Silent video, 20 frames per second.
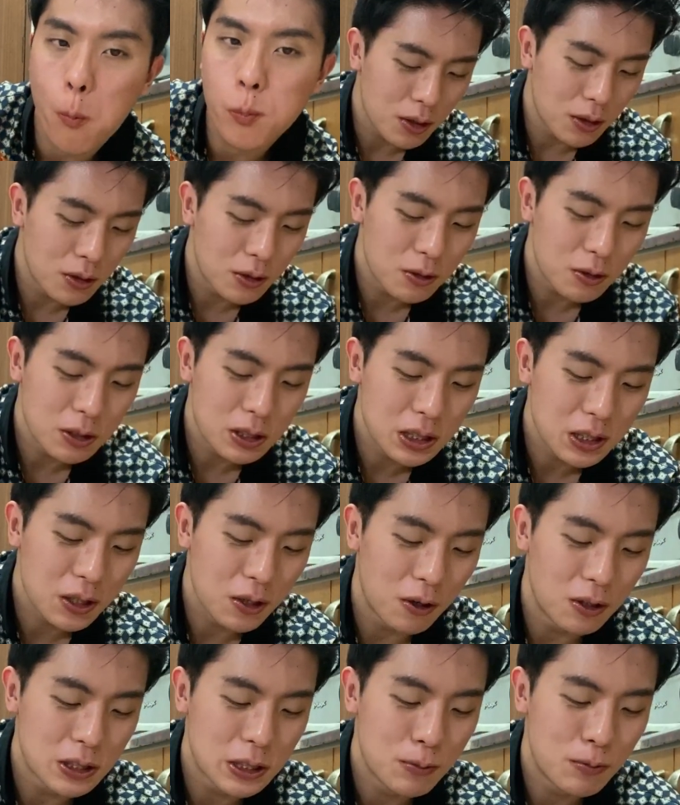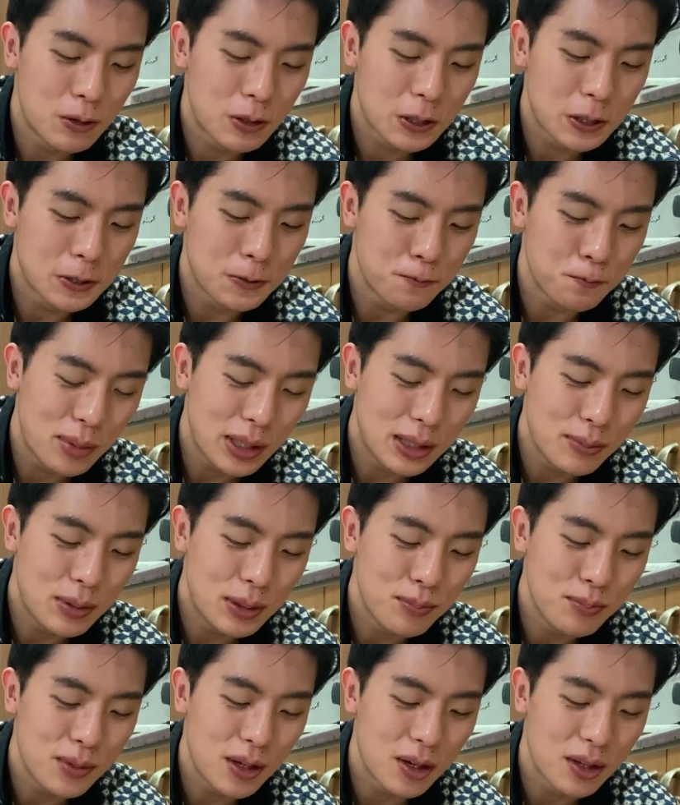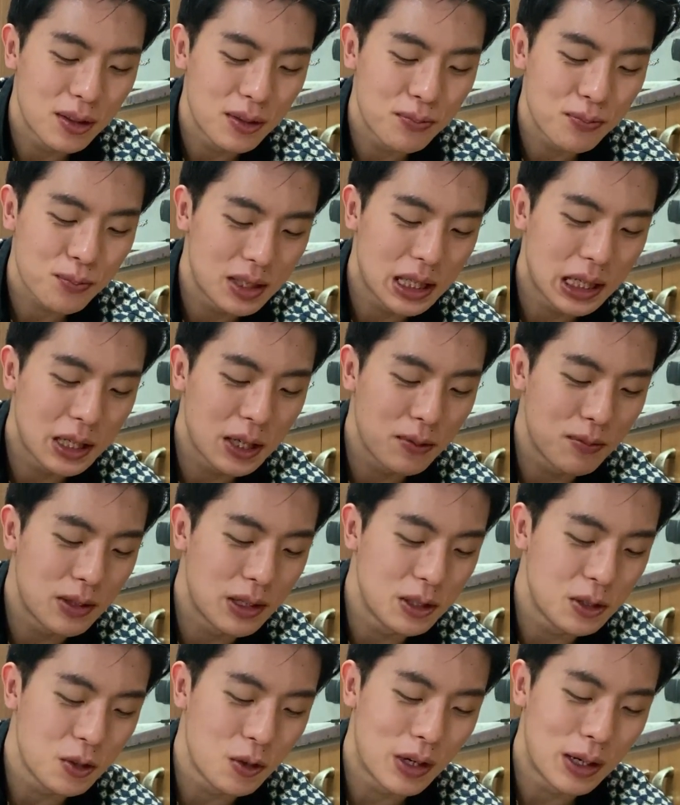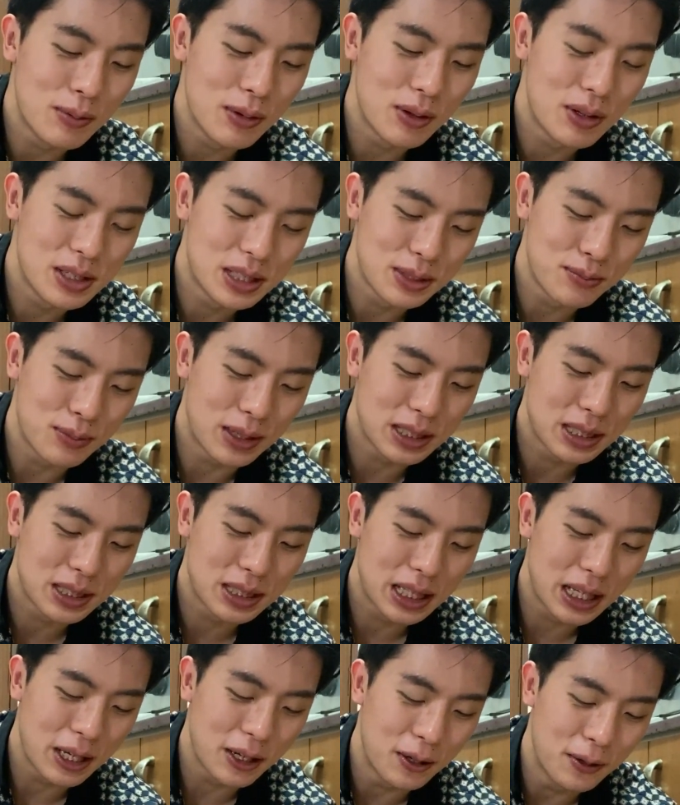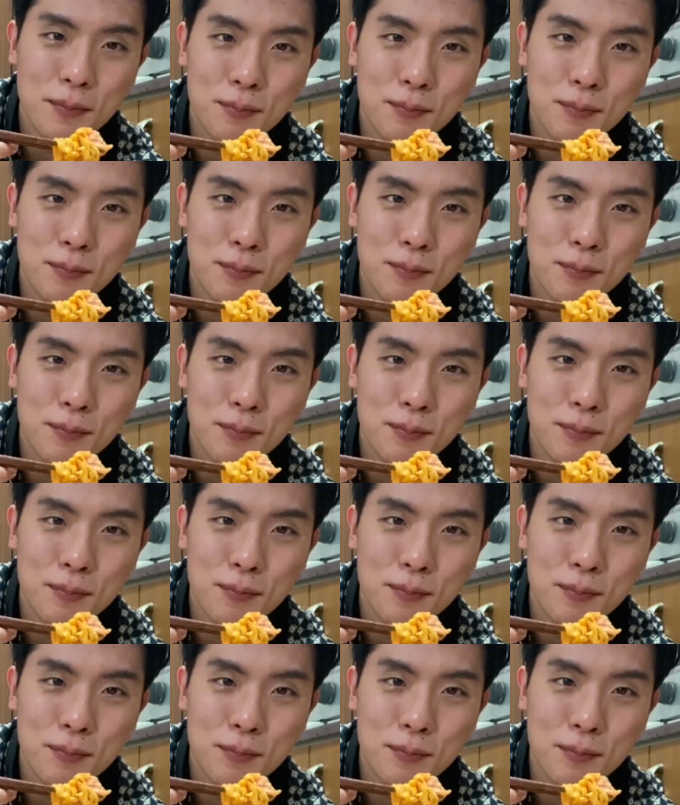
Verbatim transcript: 저는 솔직히 어제 먹은 비빔면 삼겹살 조합이 훨씬 맛있네요.